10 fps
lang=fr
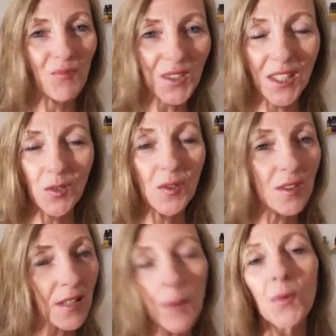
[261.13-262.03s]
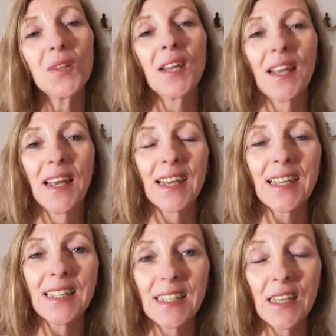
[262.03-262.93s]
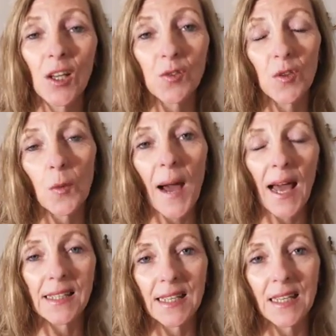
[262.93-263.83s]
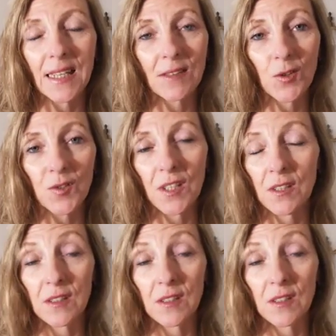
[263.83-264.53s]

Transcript: C'est une très bonne idée de ne pas rater de ces,